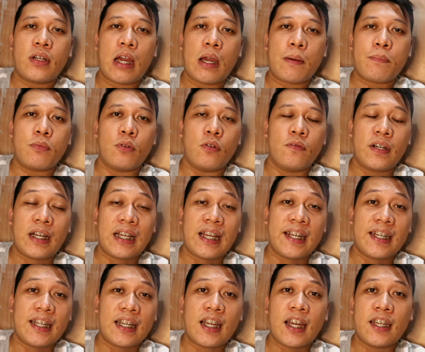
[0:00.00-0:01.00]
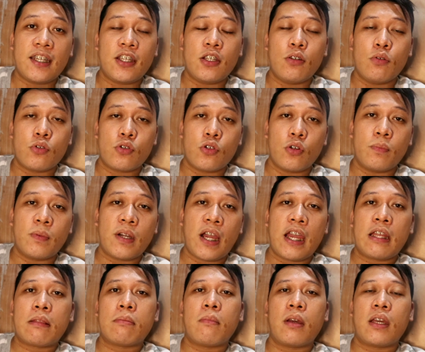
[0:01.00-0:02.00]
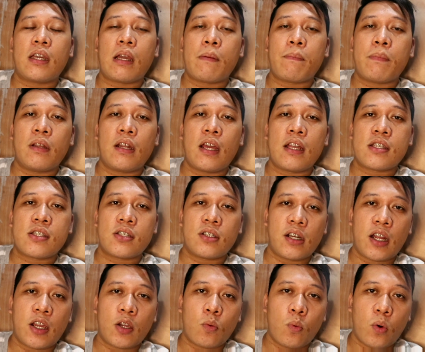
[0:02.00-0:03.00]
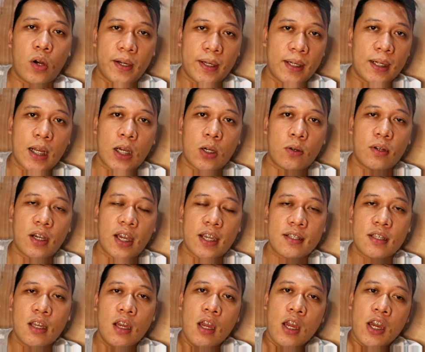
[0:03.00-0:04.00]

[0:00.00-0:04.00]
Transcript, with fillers: na-approve agad-agad ni YouTube kahit may copyright strike warning ako guys.